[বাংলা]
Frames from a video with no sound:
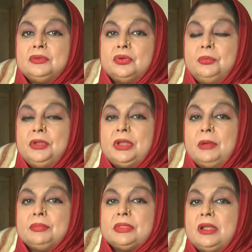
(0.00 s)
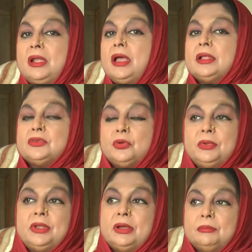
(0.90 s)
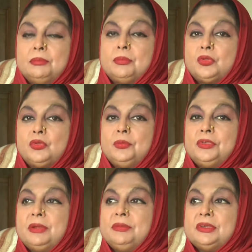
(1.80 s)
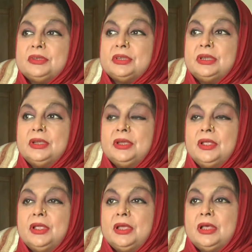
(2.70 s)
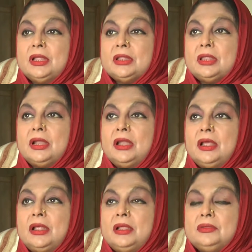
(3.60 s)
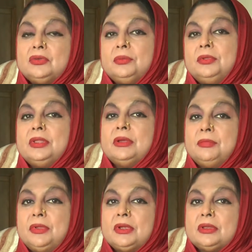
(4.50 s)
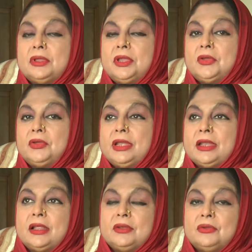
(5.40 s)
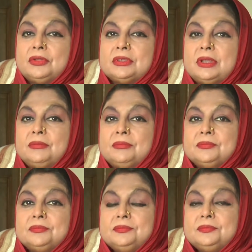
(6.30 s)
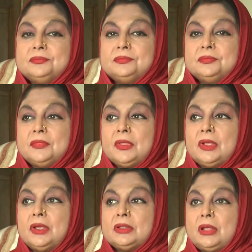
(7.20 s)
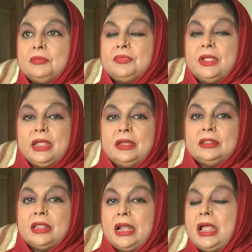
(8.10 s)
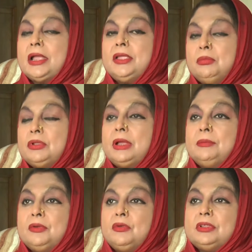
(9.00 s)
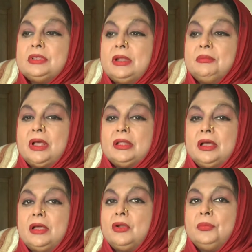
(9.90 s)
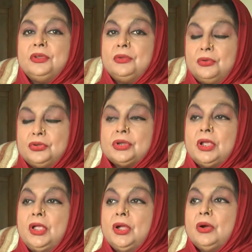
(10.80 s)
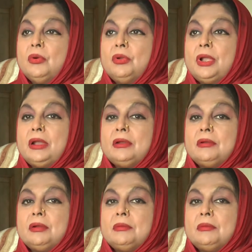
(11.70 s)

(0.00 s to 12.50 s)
ছবিটা তানহা ছবির নাম প্রথম যে আমি এসেছি তানহা ছবিতে আমি একটা হিরোইনের গান করেছিলাম তার সেকেন্ড তার আগেই বোধহয় আমি করেছিলাম দাদা রবিন ঘোষ ওনার